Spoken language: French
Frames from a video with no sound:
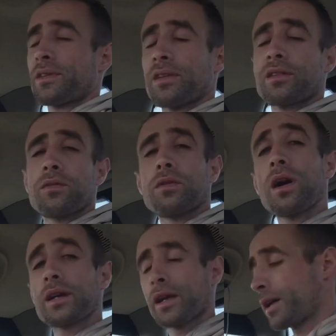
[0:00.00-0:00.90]
sans
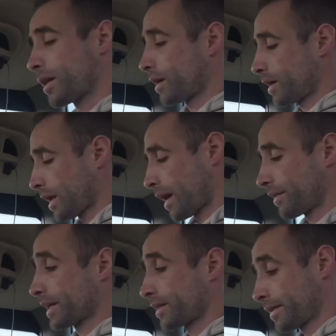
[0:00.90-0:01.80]
savoir
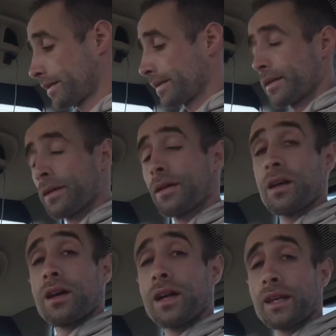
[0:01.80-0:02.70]
qu'avec
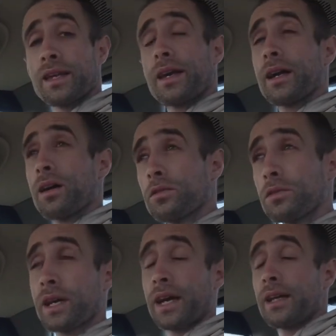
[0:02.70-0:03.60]
la guerre en
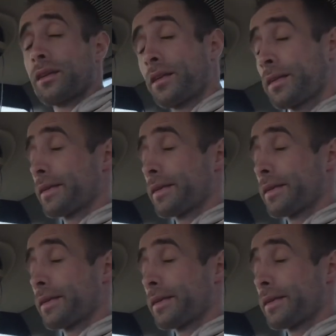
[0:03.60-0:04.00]
Ukraine